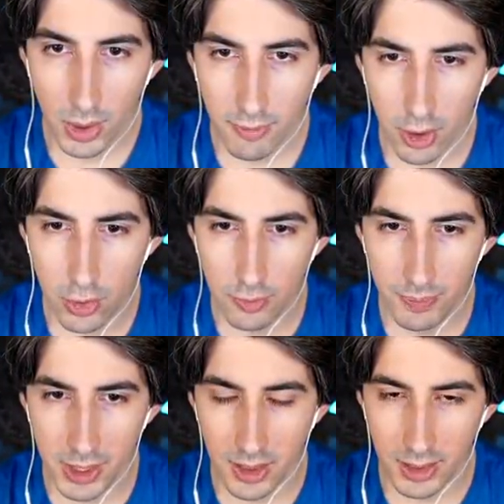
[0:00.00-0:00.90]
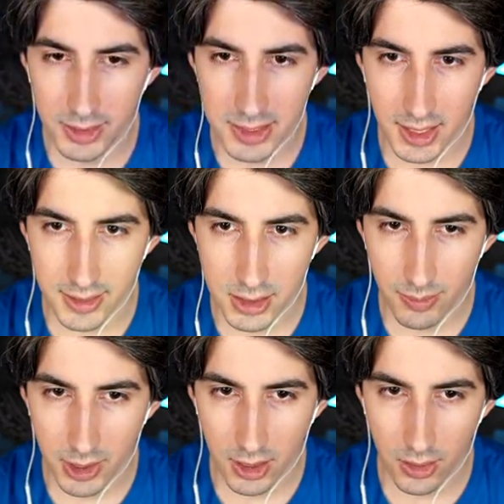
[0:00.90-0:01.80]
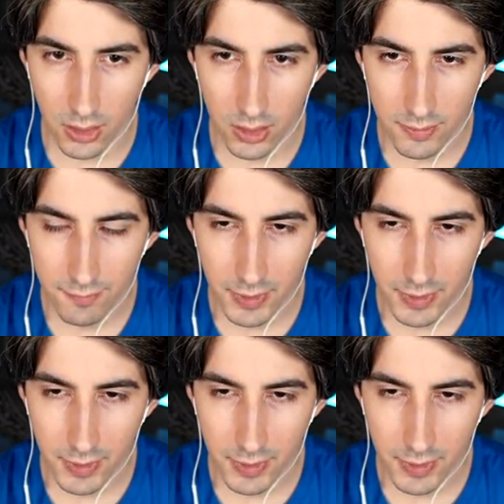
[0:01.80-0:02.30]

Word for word: Prova a colpirla a distanza, perché no?